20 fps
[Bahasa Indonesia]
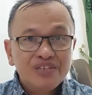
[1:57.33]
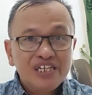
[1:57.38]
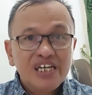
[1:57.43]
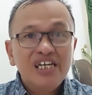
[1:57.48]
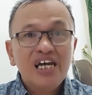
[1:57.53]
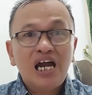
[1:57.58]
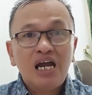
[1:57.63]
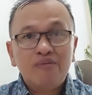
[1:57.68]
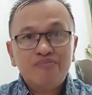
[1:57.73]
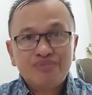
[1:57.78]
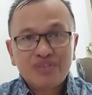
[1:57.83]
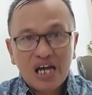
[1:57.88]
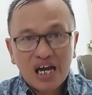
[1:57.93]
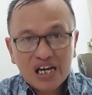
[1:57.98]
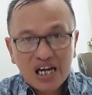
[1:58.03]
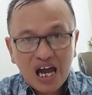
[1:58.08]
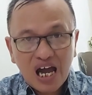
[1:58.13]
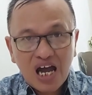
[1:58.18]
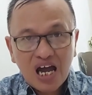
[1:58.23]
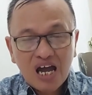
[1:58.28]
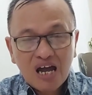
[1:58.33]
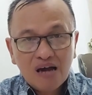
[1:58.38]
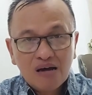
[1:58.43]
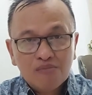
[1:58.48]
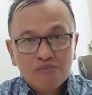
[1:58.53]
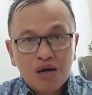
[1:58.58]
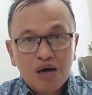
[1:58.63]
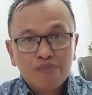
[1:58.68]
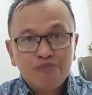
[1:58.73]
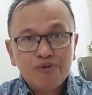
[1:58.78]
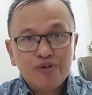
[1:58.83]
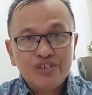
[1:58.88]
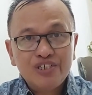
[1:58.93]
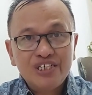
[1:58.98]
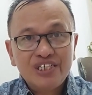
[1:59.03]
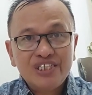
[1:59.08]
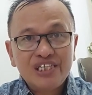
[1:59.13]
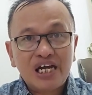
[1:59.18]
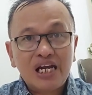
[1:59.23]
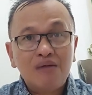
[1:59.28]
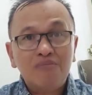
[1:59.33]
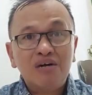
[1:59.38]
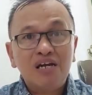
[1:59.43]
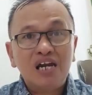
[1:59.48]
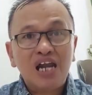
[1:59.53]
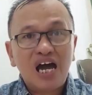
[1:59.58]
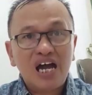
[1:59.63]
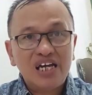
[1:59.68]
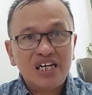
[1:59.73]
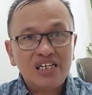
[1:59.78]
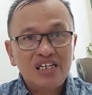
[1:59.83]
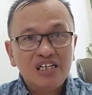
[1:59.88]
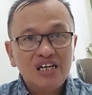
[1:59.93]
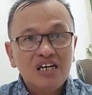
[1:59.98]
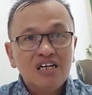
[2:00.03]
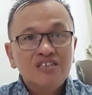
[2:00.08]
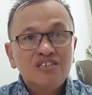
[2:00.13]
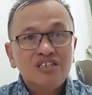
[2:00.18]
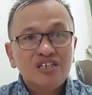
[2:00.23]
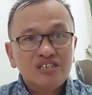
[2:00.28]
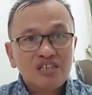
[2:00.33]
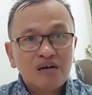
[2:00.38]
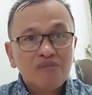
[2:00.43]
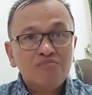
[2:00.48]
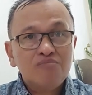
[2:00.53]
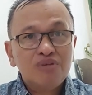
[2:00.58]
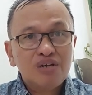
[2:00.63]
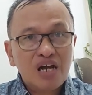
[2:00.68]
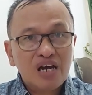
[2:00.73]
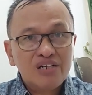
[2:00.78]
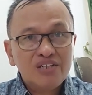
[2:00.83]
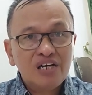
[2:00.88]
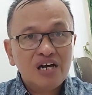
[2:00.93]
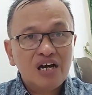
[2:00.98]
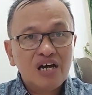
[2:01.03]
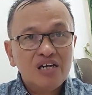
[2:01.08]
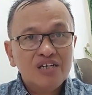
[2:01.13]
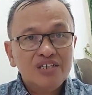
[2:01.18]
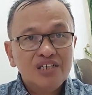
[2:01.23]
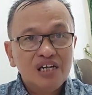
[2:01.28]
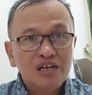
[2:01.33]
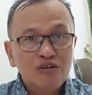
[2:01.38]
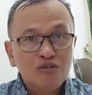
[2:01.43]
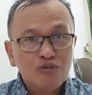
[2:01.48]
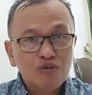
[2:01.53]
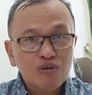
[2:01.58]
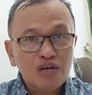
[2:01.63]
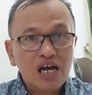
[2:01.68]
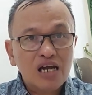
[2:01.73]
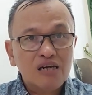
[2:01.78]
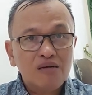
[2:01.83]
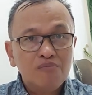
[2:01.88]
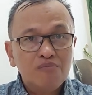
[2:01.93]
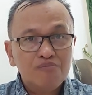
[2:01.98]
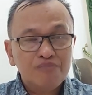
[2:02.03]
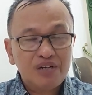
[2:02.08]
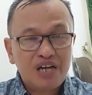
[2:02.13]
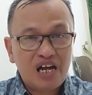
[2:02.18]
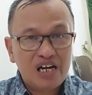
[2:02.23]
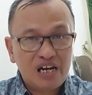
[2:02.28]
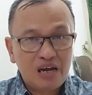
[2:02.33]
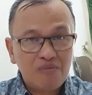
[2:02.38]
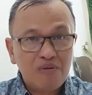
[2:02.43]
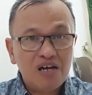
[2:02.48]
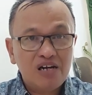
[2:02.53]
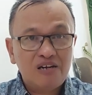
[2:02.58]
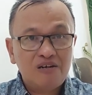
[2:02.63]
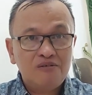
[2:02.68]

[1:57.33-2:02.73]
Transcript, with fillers: di dalam tanah maupun di tanaman lain tetap berada di lingkungan penanaman